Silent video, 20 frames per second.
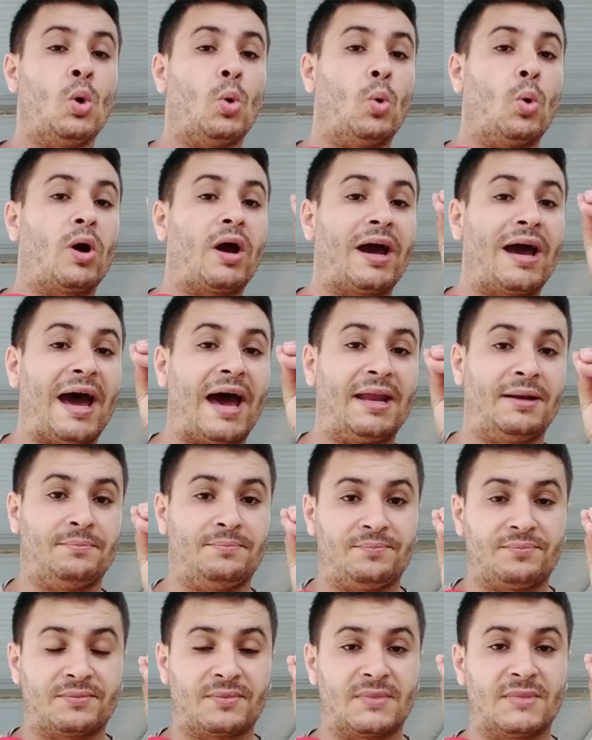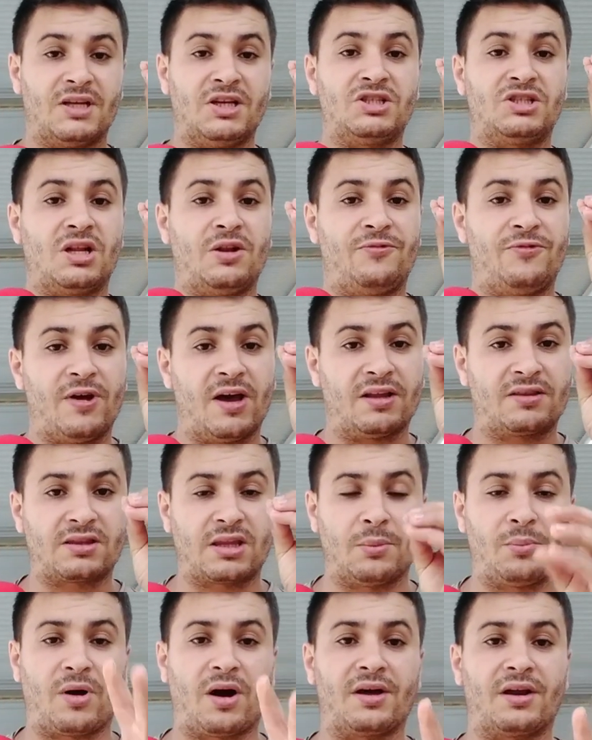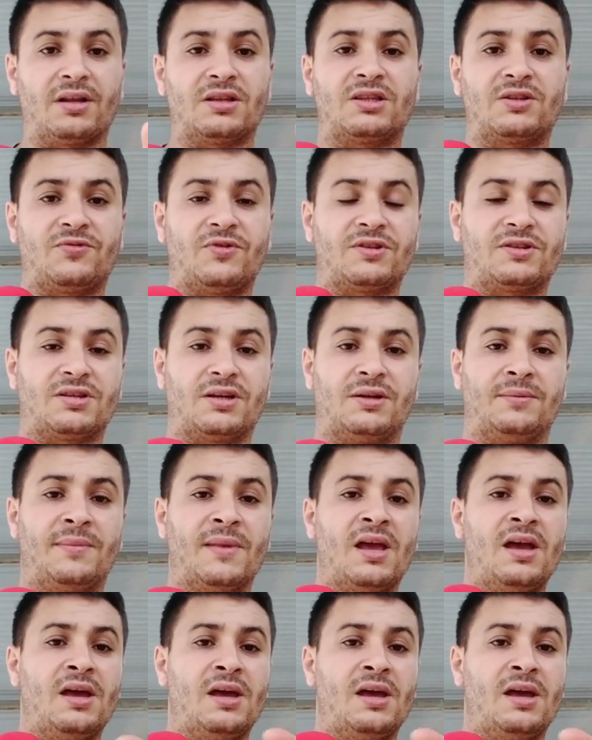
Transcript: وقال يجي الفئة الطمقرن تفنتم